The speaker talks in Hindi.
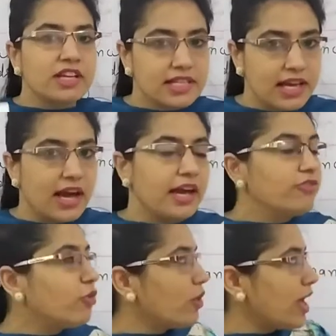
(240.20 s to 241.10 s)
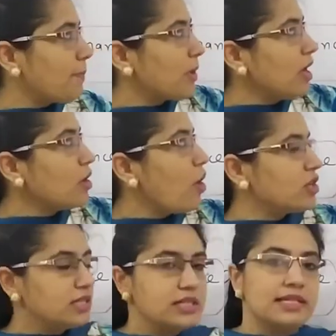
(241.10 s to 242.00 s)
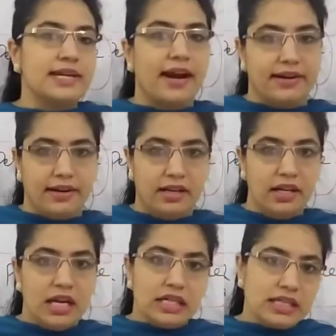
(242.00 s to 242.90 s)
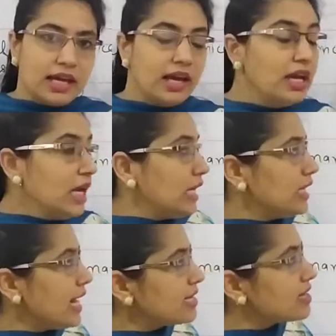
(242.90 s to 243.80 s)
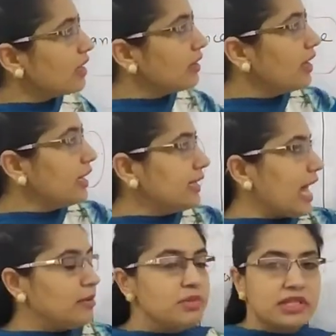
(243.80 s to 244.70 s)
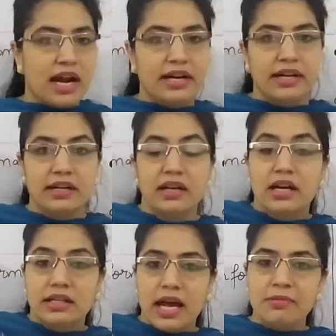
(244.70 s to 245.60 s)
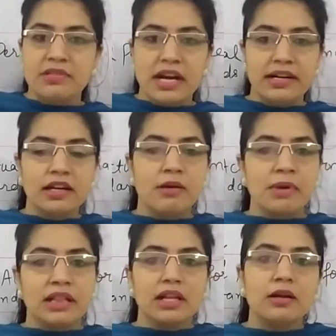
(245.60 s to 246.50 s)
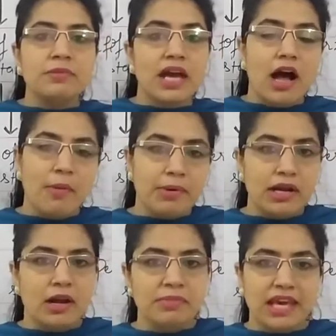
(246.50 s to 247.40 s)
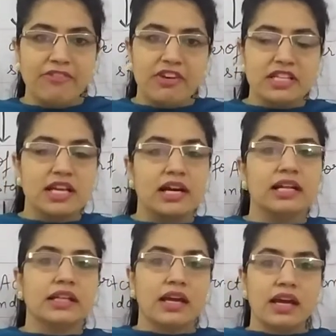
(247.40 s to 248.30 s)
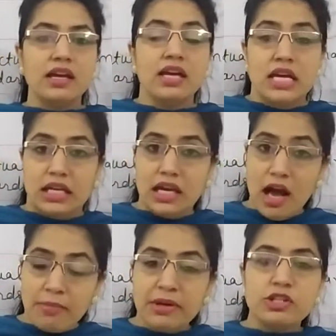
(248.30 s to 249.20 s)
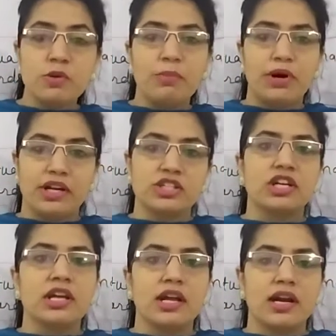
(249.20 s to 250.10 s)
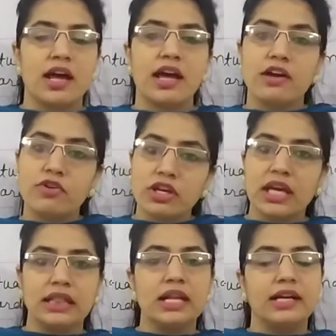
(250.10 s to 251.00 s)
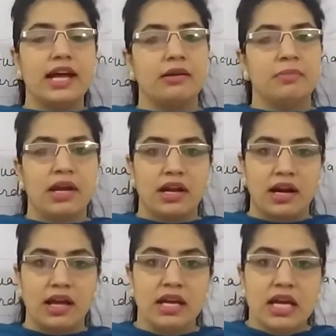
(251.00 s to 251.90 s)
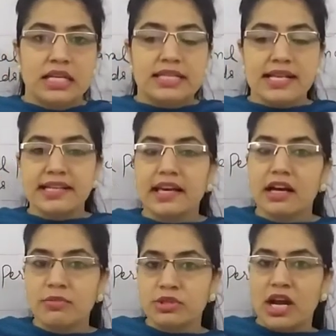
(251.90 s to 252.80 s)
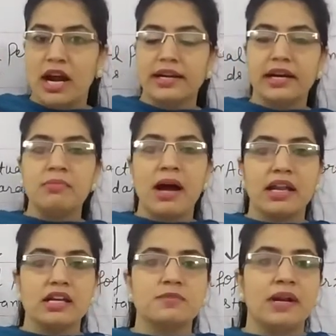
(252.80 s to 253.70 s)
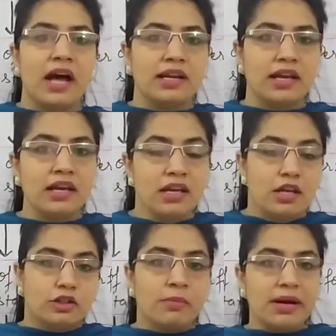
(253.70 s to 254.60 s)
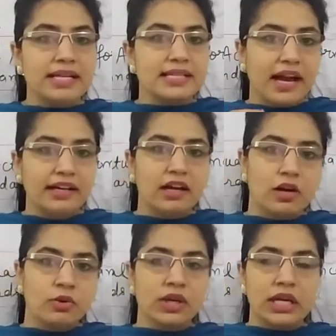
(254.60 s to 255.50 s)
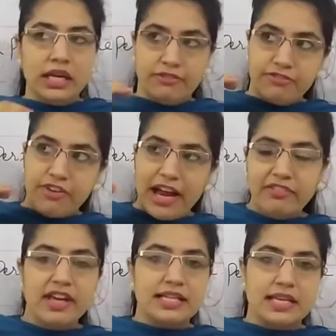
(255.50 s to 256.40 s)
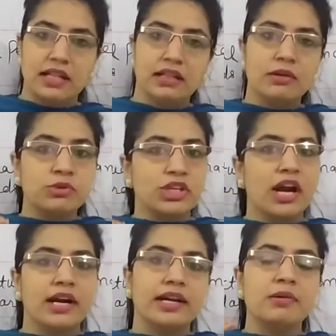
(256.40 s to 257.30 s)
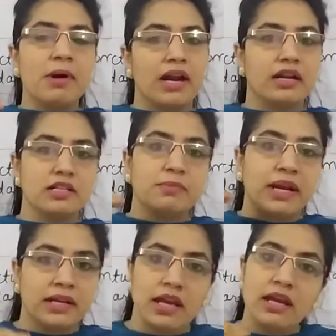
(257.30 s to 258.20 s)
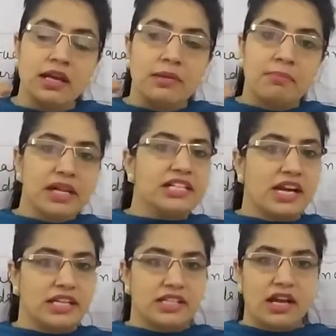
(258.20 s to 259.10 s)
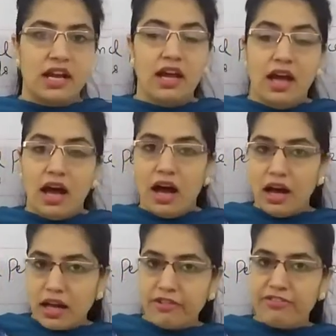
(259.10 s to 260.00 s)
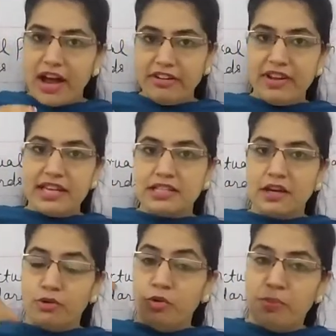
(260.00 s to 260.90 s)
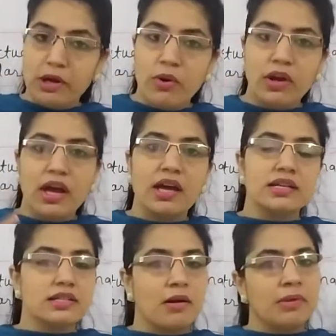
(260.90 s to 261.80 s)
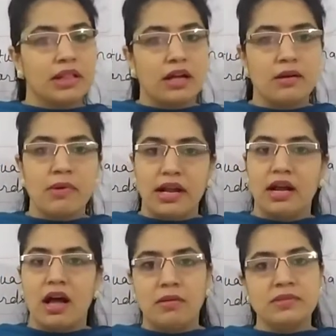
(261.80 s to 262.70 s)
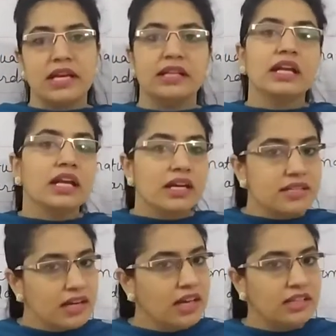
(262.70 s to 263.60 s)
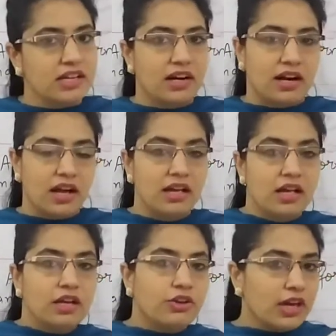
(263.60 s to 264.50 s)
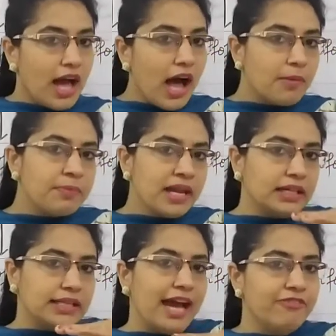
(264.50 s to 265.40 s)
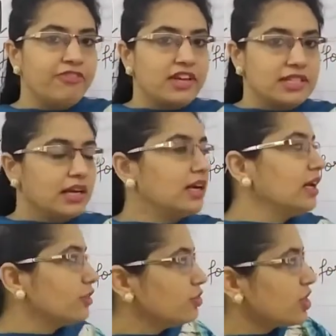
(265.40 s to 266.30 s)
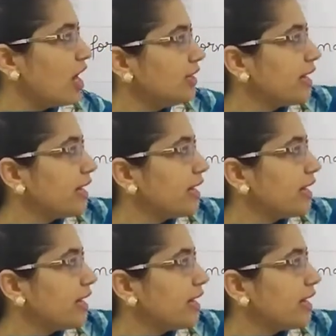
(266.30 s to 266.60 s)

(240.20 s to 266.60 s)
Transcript: फिक्स किया है वो है आपका कॉस्ट स्टैंडर्ड ठीक है नेक्स्ट आता है टाइम स्टैंडर्ड टाइम स्टैंडर्ड का मतलब यहाँ पर हम ये फिक्स कर लेते हैं कि हमें जो प्रोडक्शन करना है वो कितने टाइम में करना है जैसे कि अगर मुझे 100 मार्कर्स बनाने हैं तो मैं डिसाइड कर लूँगी कि फाइव डेज़ के अंदर मुझे 100 मार्कर्स बन के मिल जाने चाहिए अगर फाइव डेज से ऊपर हो गया इसका मतलब हमारा काम सही तरीके से नहीं चल रहा क्योंकि आपने एक टाइम फिक्स कर लिया तो जहाँ